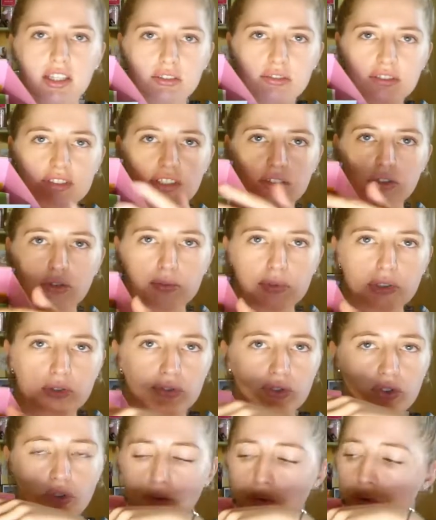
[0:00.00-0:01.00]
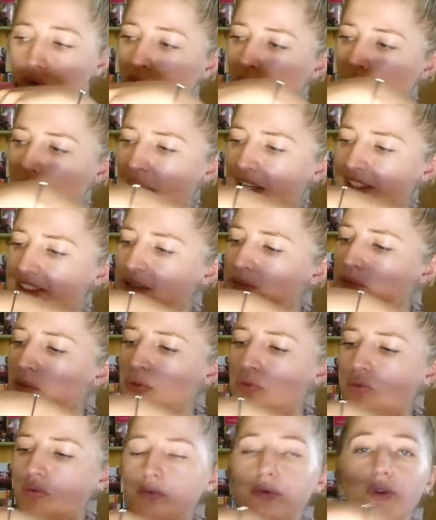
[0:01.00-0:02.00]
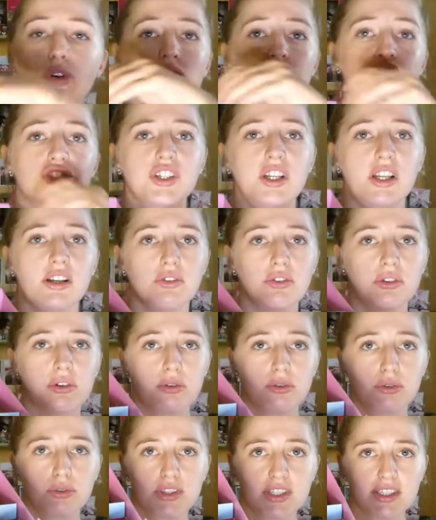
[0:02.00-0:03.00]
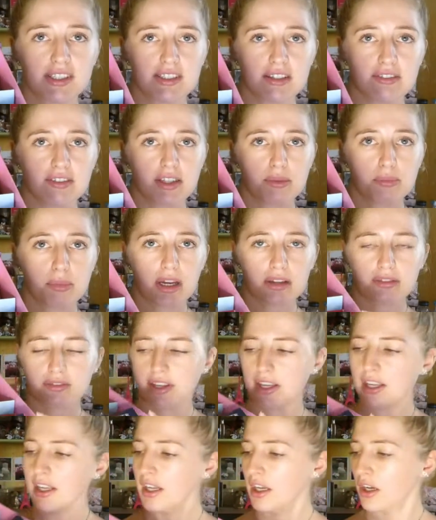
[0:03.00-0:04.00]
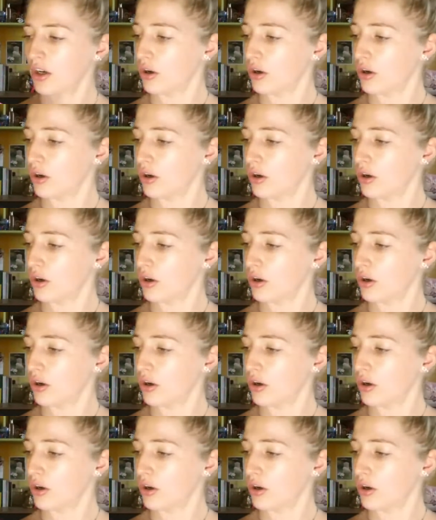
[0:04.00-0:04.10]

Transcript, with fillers: Donc c'est trop mignon, c'est un gros compartiment, donc pour ranger le, thé, ça va être parfait.